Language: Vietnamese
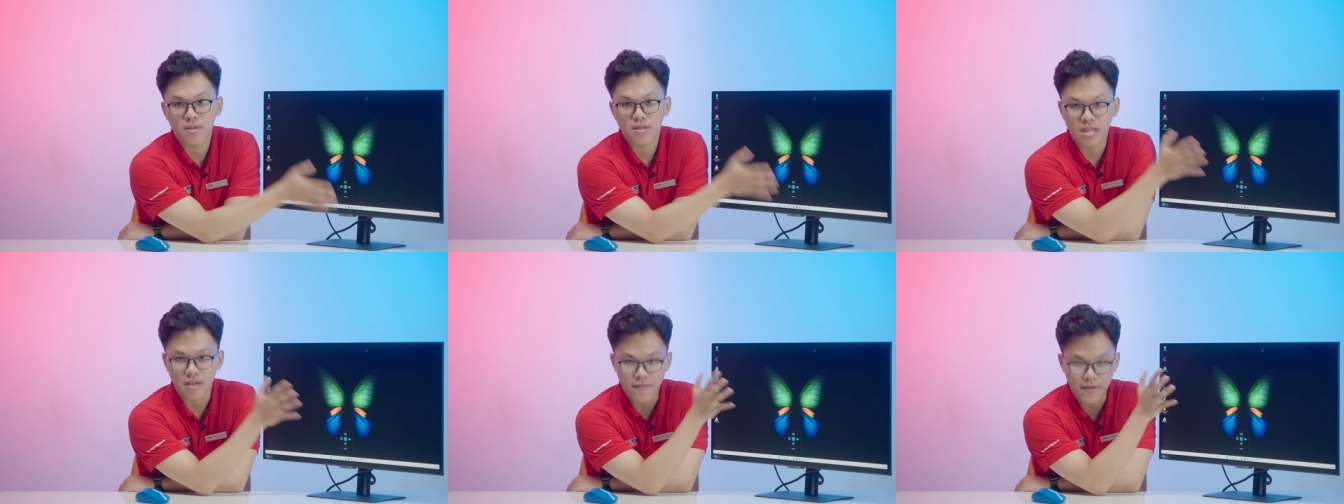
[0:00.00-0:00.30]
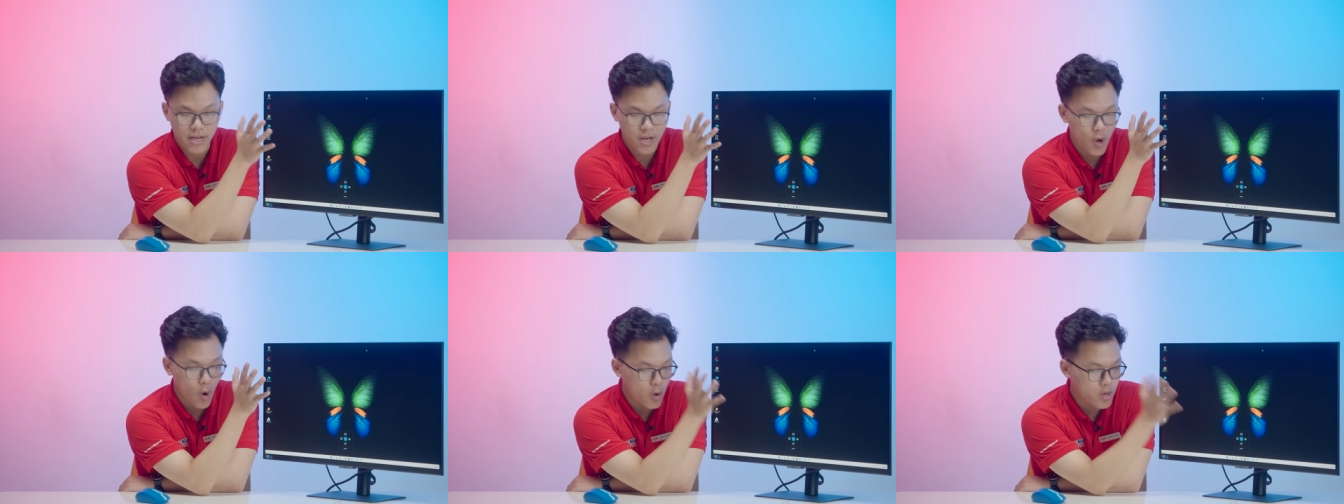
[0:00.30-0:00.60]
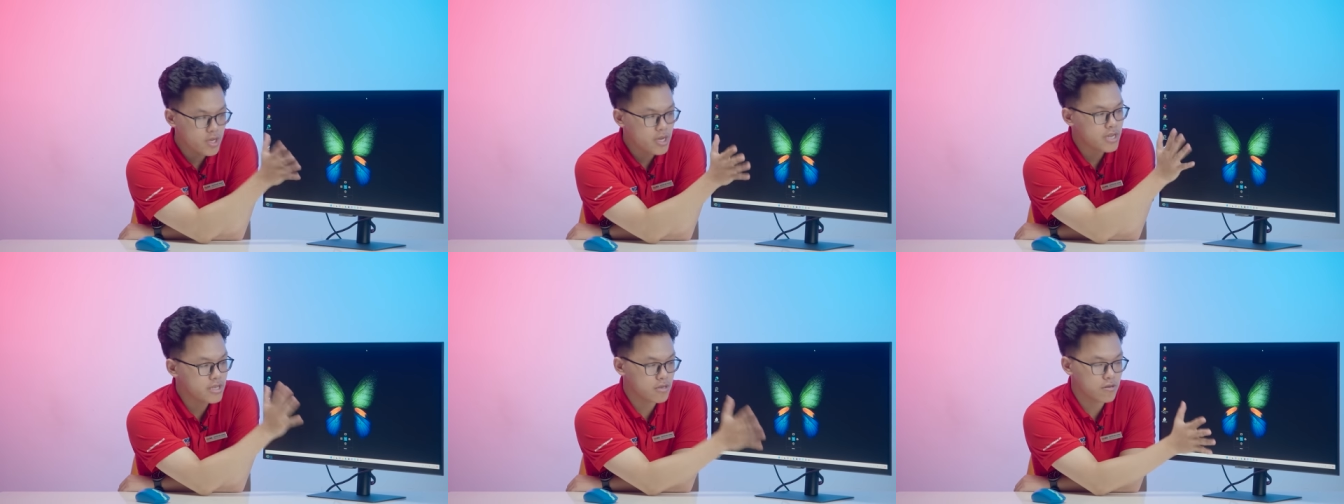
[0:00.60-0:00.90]
tại vì có
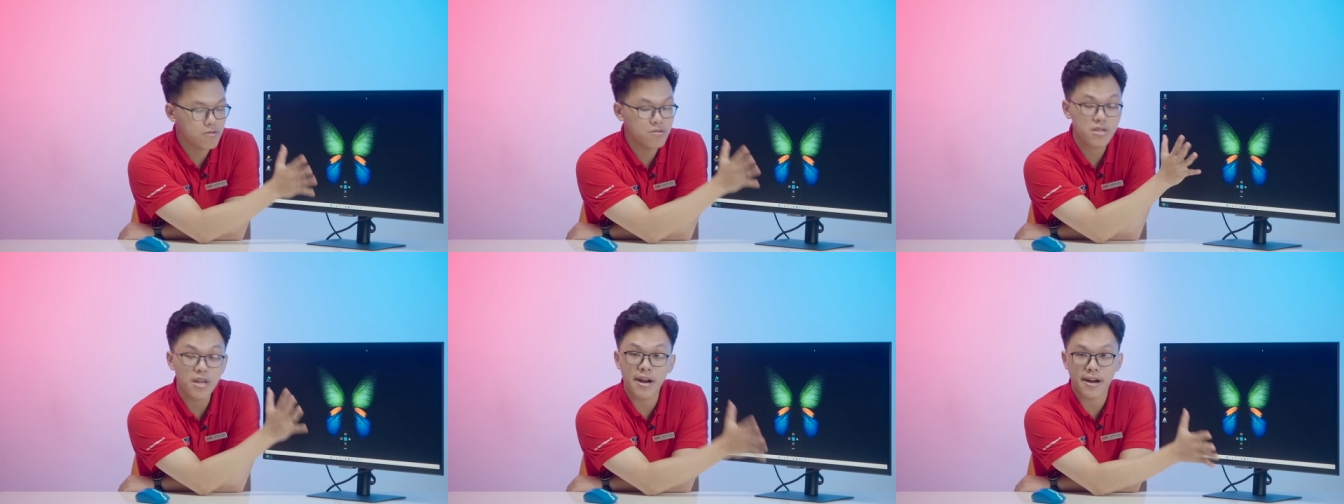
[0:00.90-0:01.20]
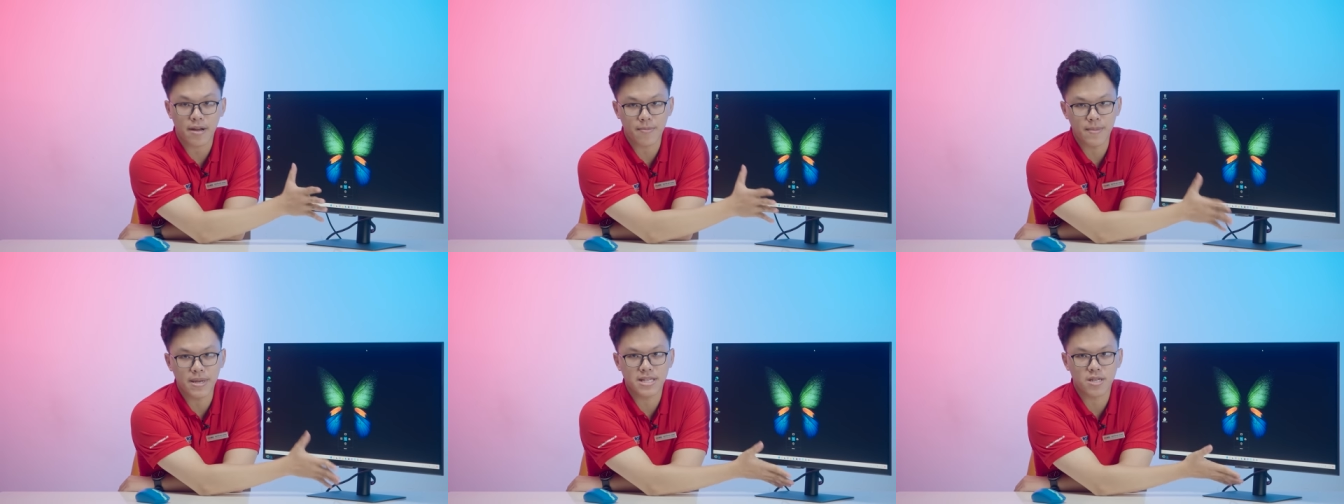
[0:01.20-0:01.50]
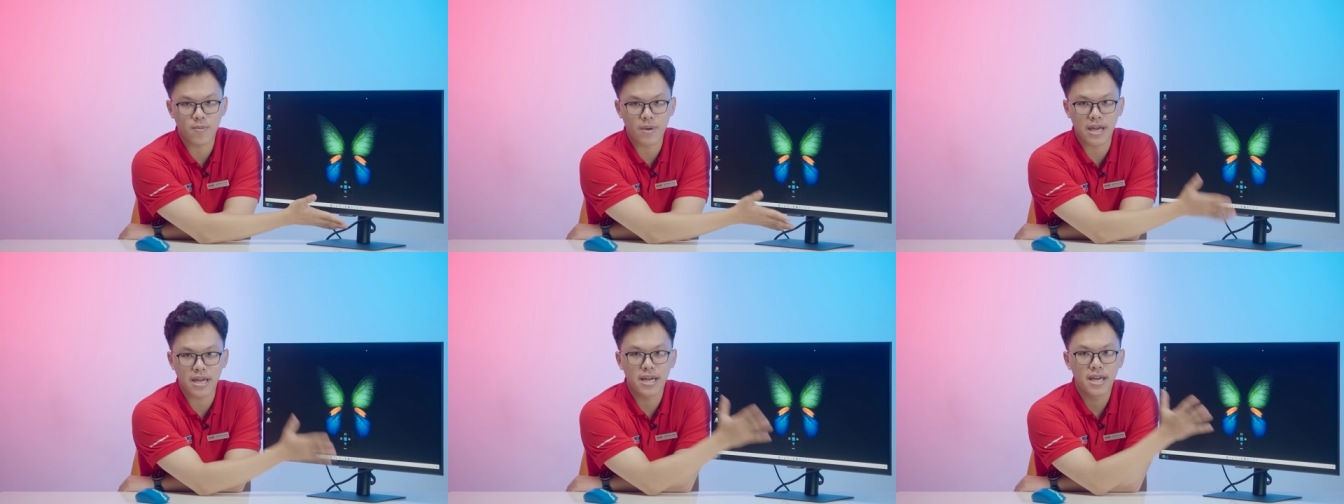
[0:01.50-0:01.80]
những cái thứ rất là đặc biệt
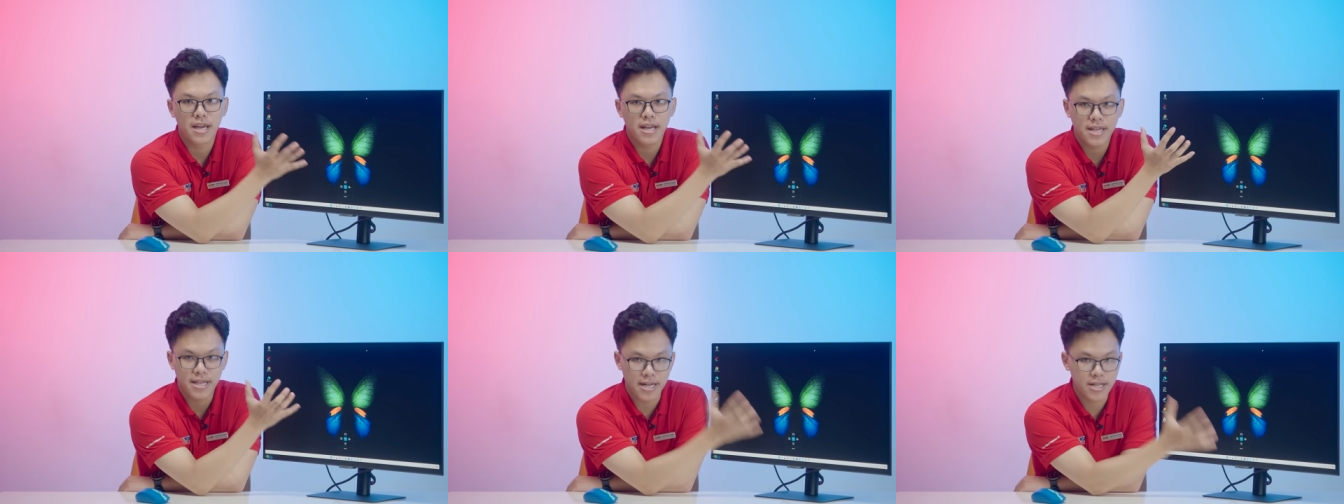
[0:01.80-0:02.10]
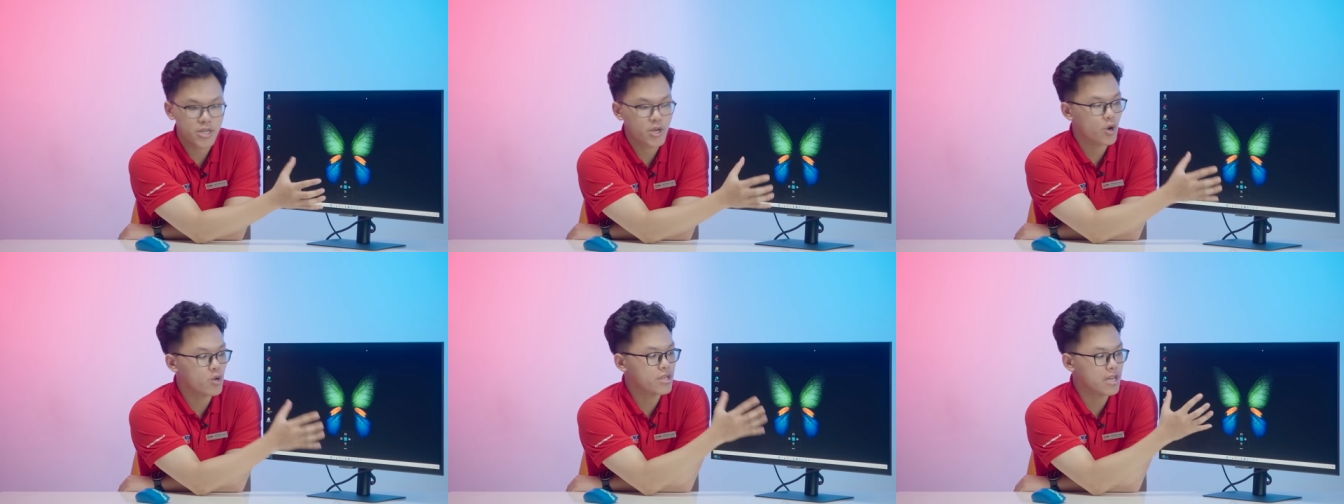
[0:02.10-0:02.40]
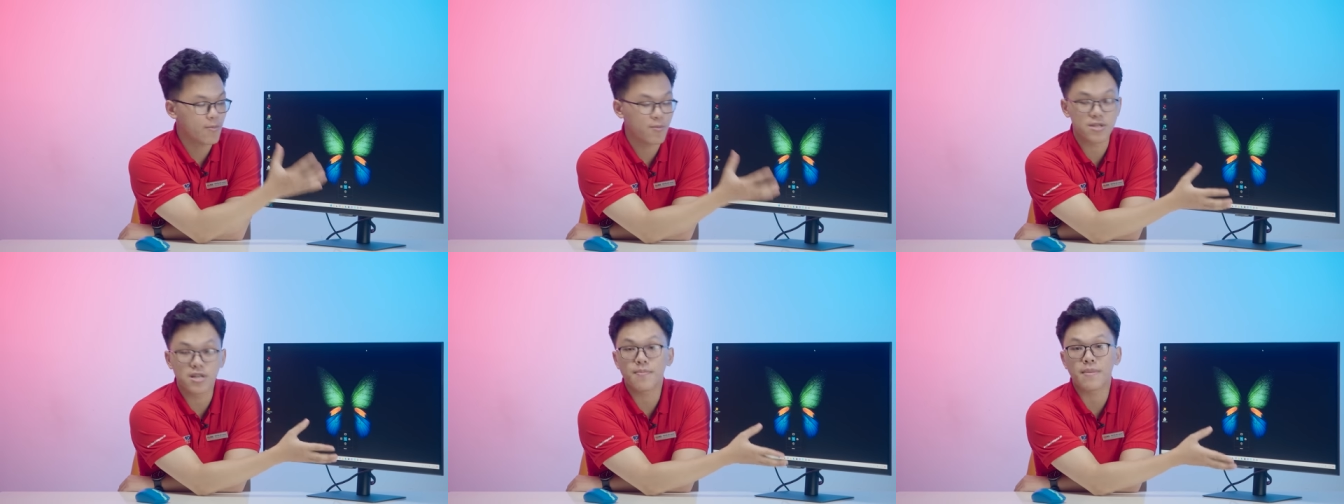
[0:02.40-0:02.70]
trong này khiến cho nó
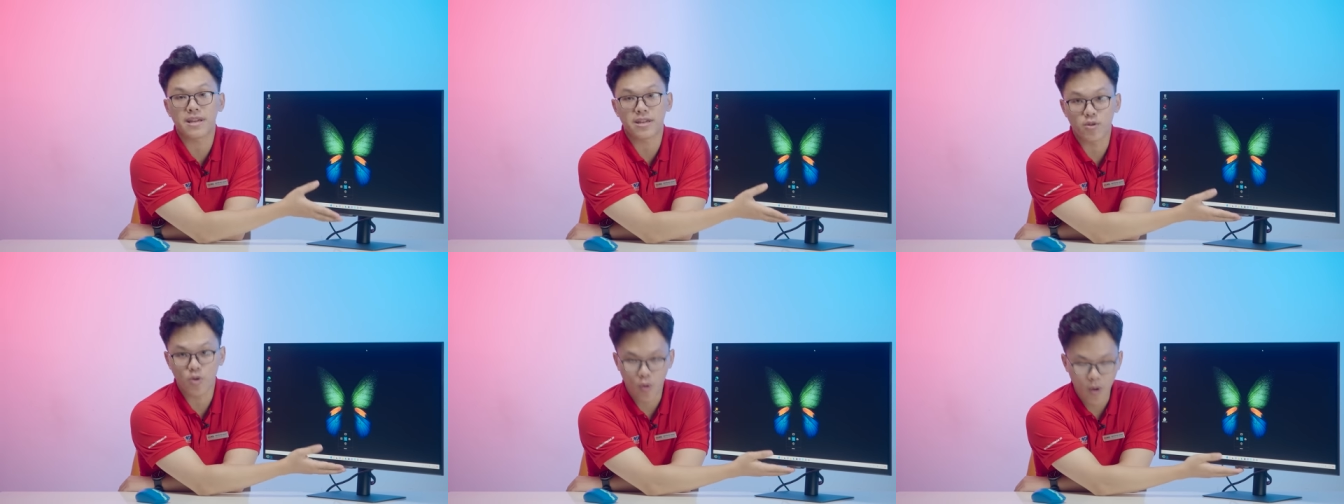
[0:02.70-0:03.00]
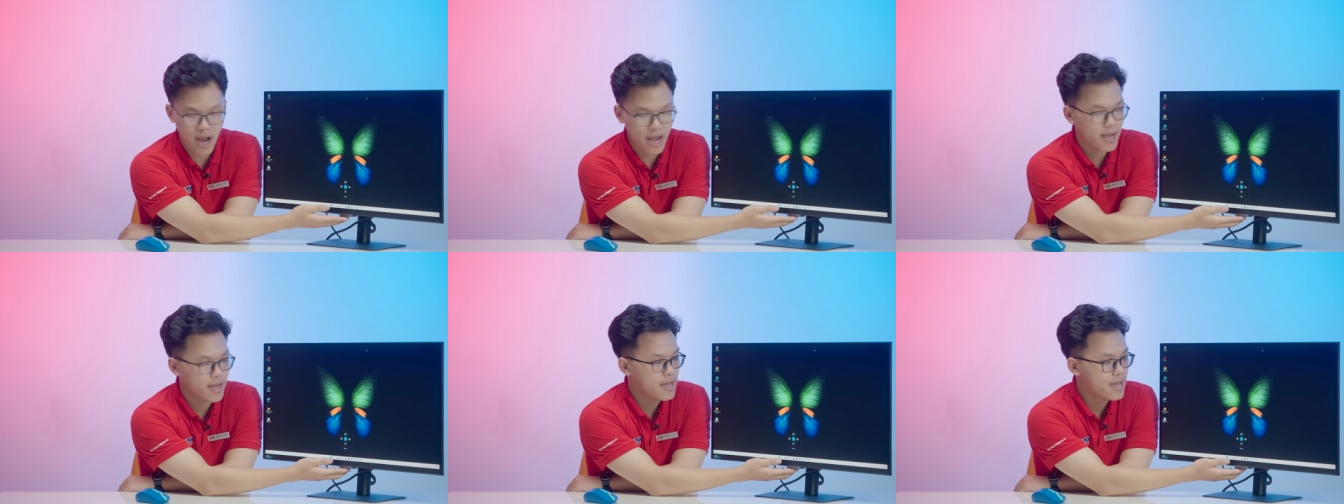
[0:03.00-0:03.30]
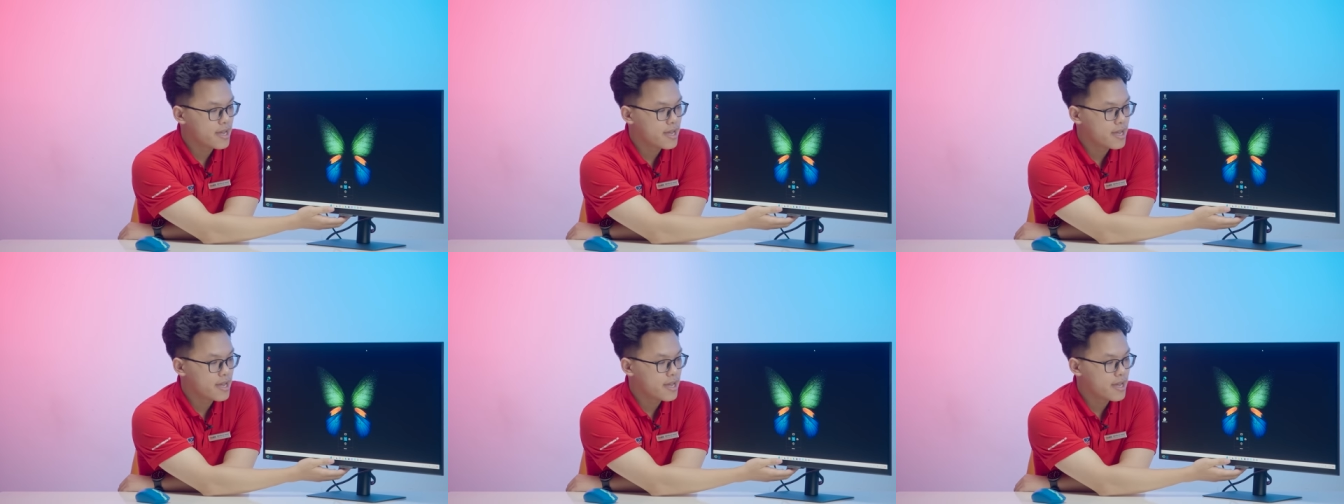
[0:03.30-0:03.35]
thành một chiếc màn hình đồ họa.